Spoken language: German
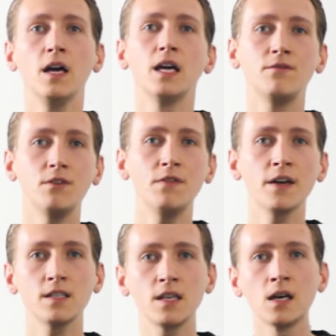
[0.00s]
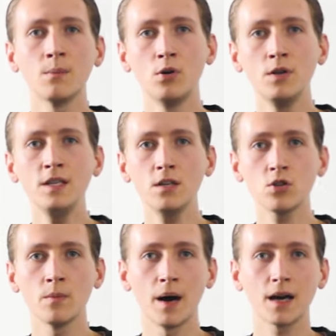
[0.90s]
inwiefern sie ihre
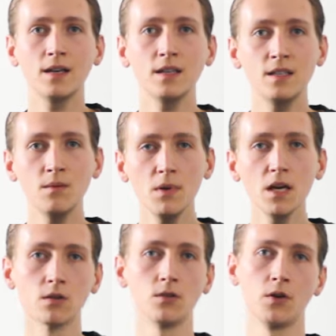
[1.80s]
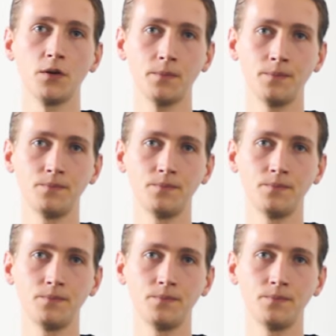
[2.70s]
politische Macht legitimieren können.